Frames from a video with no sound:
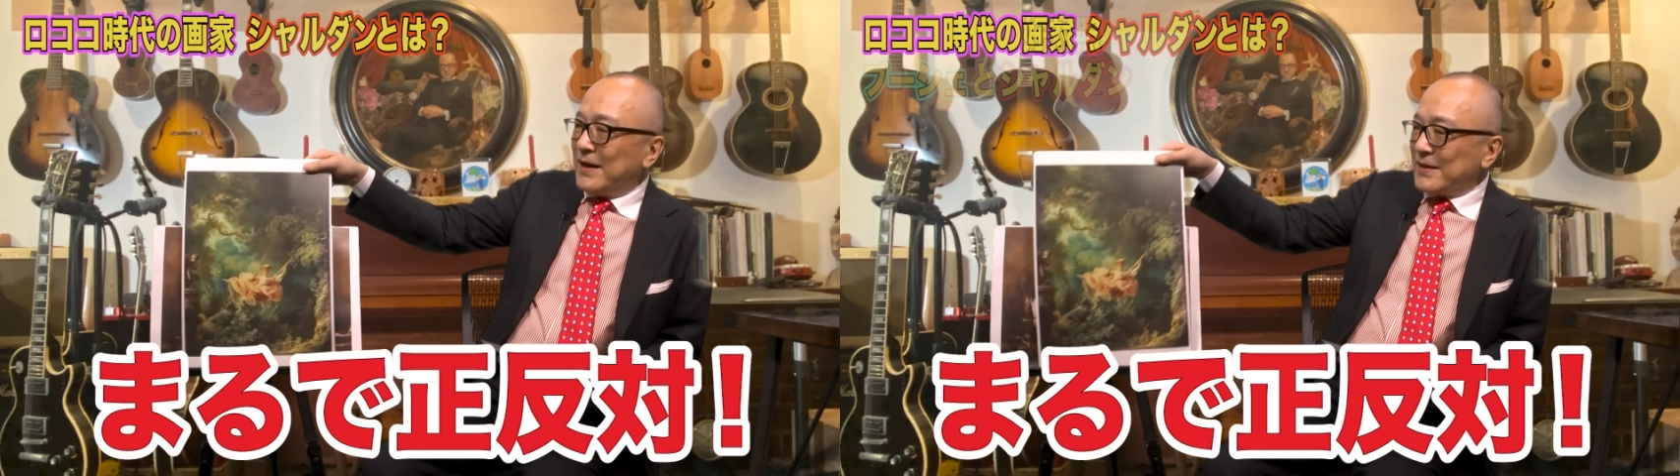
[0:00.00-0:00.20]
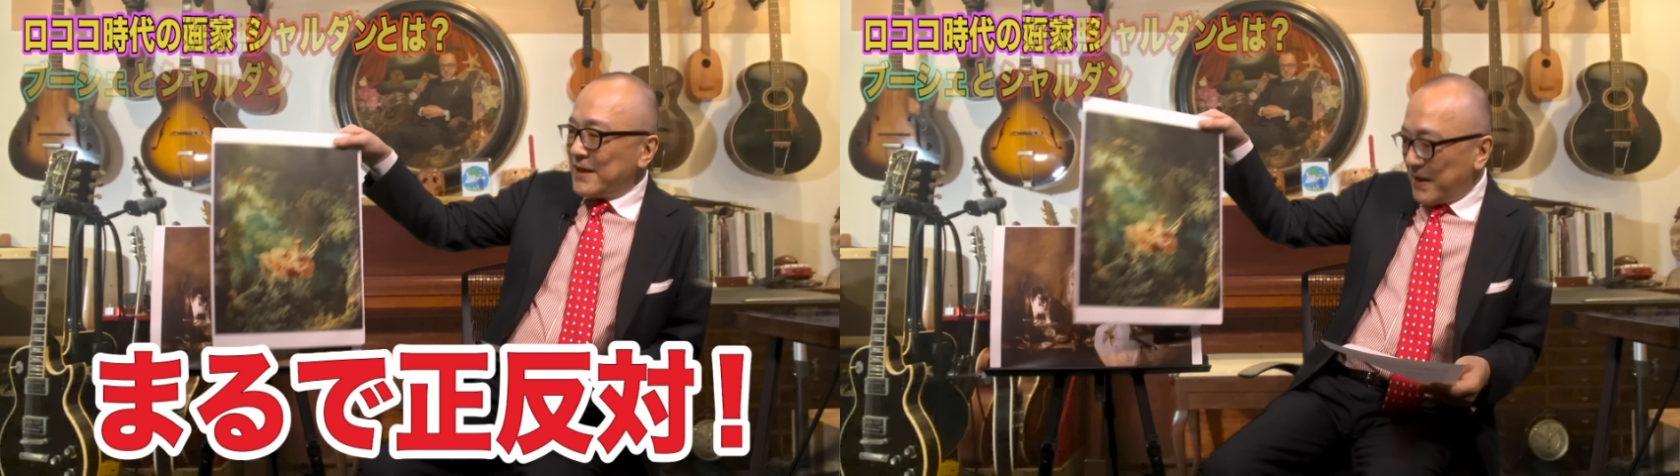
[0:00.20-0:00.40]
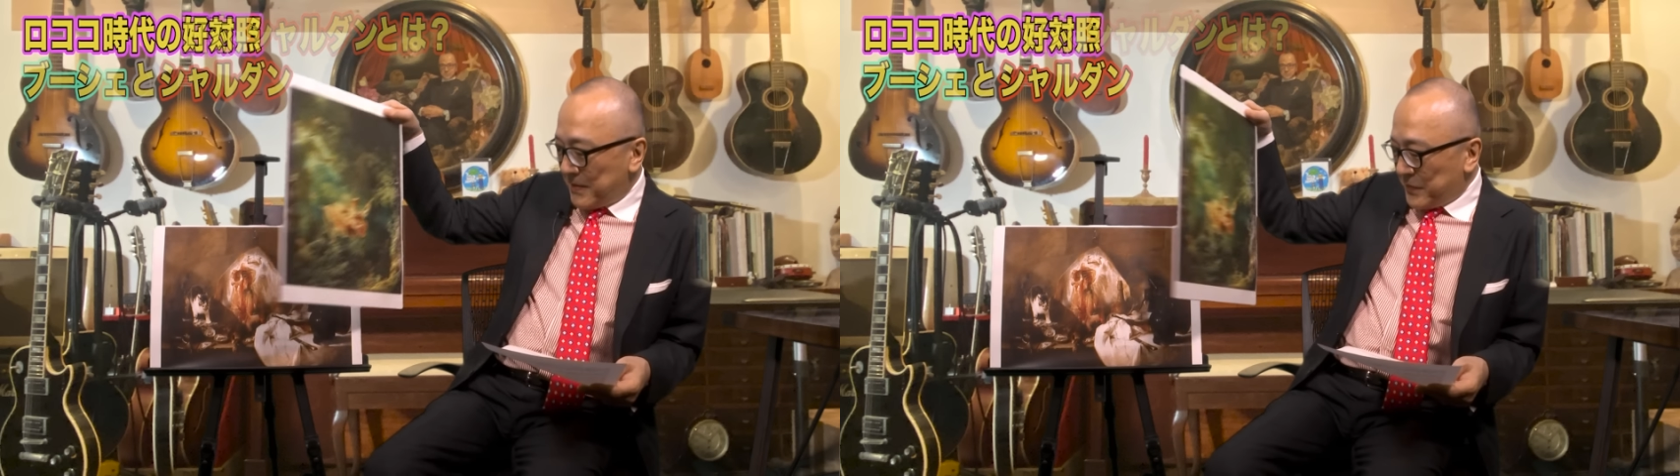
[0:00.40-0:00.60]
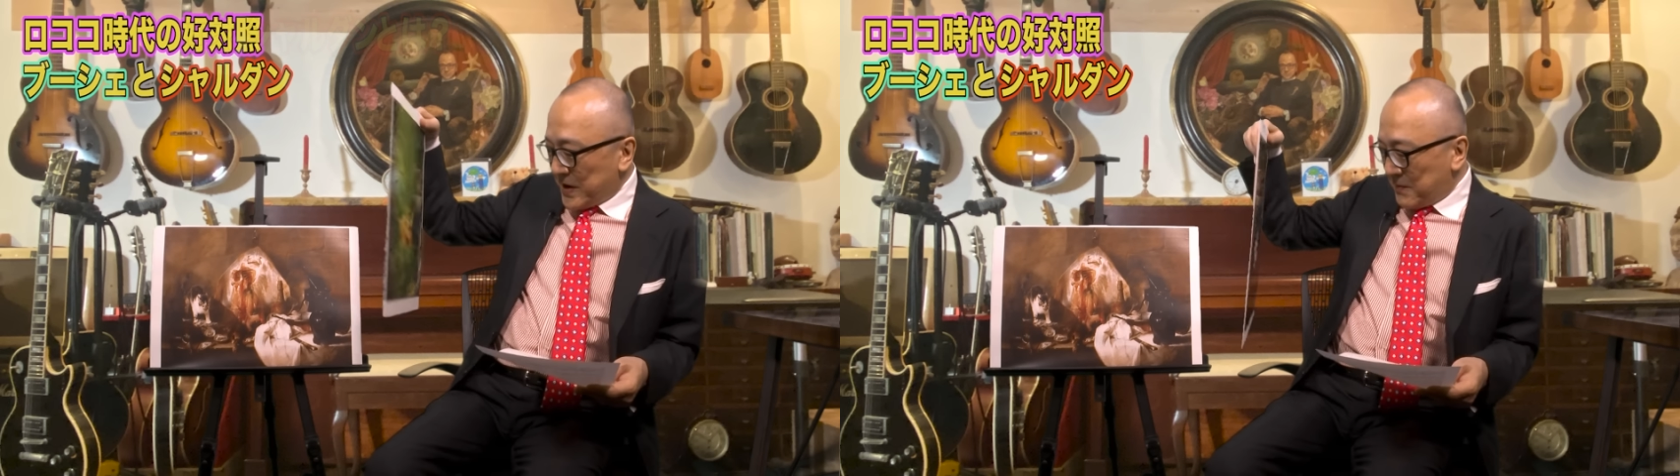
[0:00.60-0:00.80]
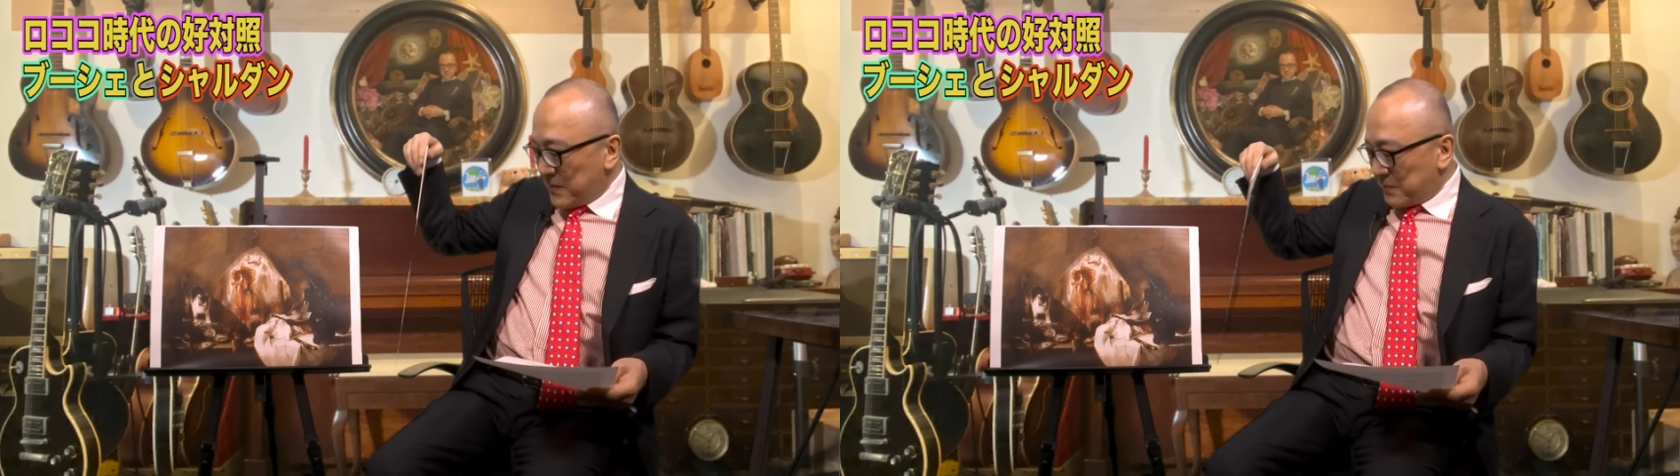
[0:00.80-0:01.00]
で
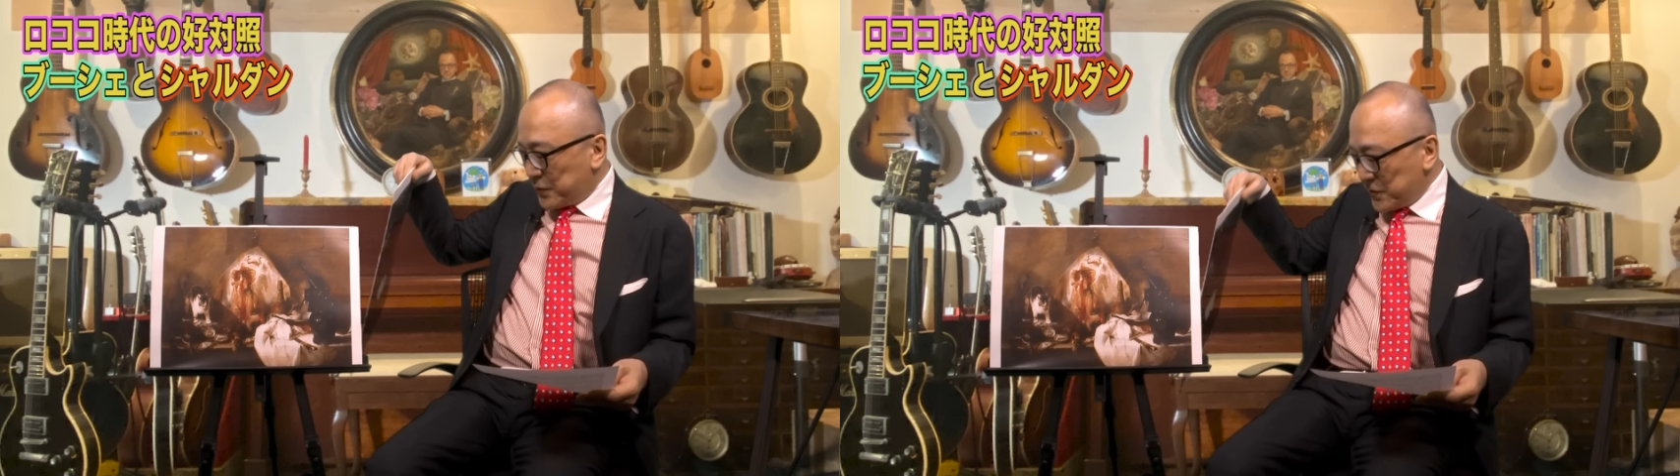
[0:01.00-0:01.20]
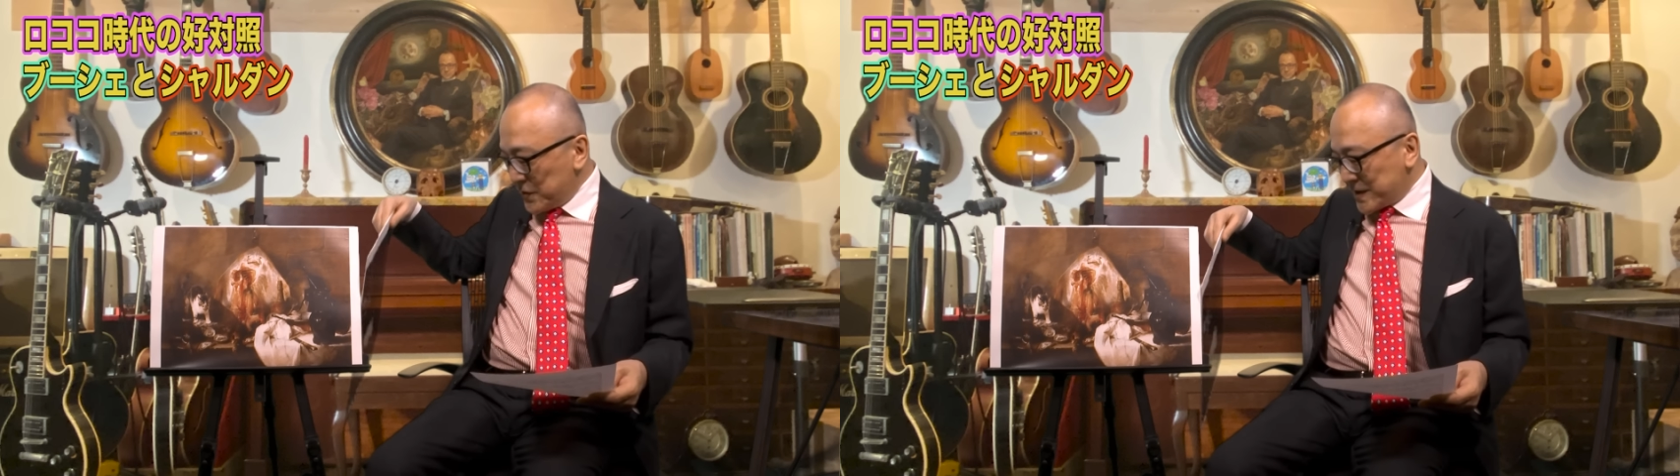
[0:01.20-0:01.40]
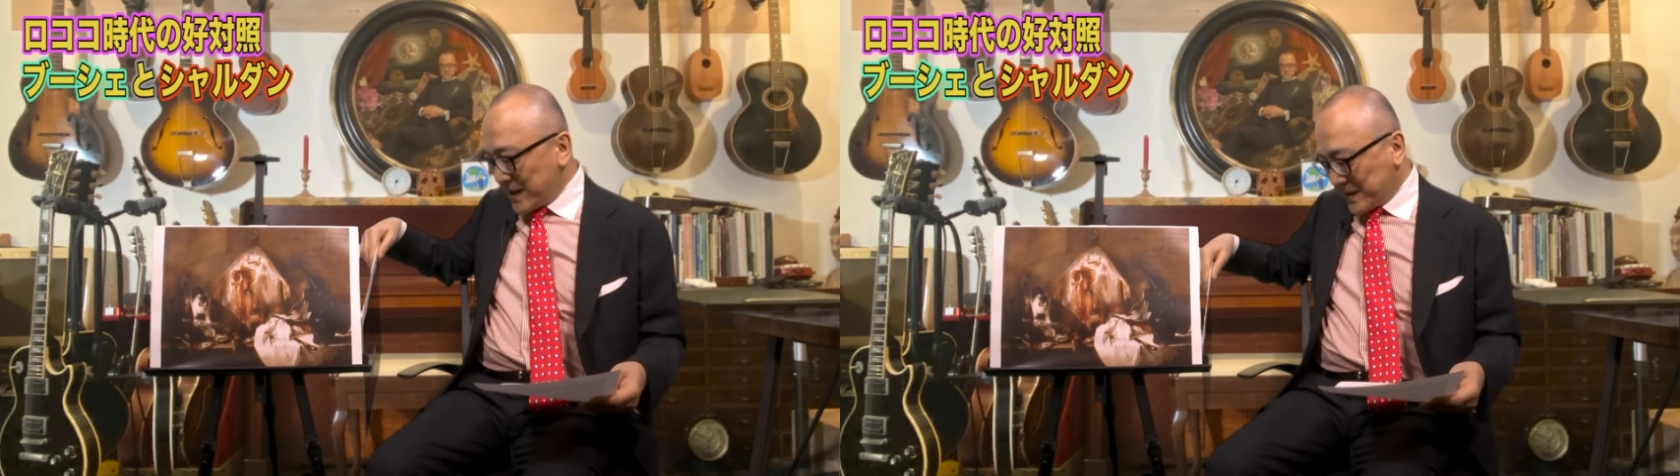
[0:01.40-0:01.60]
ブーシェっ